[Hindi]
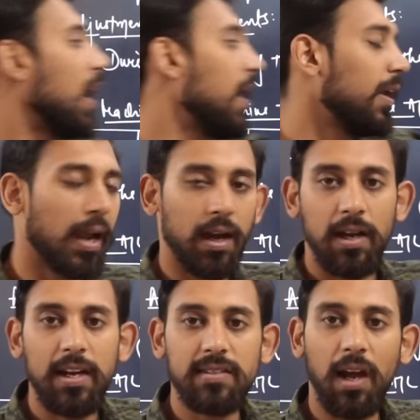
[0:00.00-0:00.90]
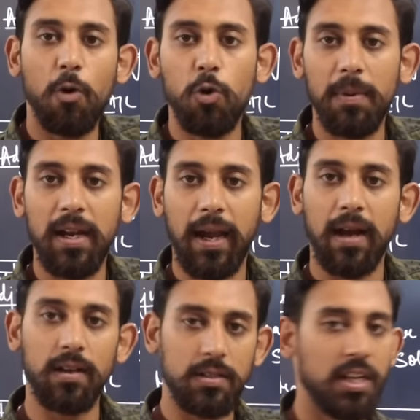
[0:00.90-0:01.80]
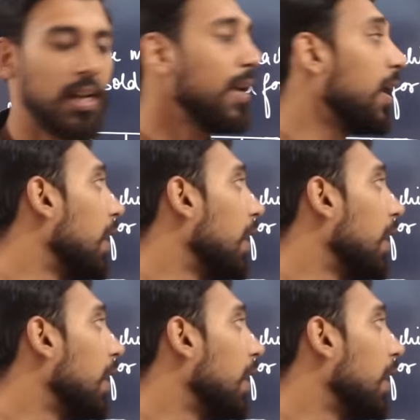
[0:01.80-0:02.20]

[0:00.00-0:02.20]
यहाँ लगेगा इस अकाउंट में लगेगा ठीक है ना